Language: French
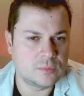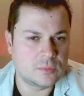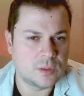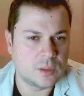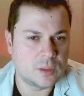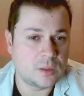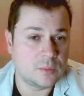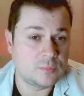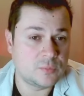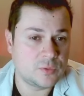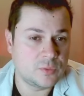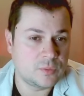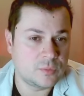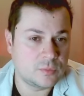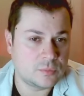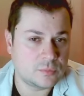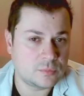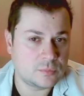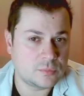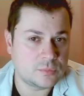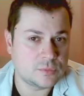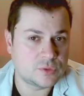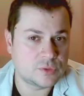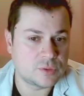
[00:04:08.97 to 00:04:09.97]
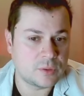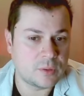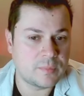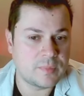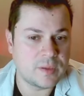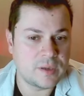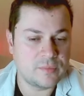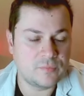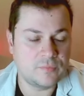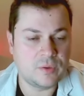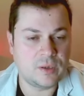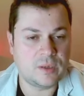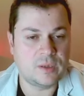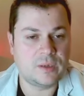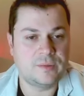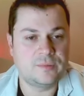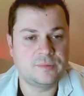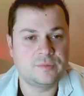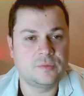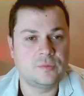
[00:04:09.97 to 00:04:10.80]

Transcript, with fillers: en même temps, j'aimerais bien voir là ce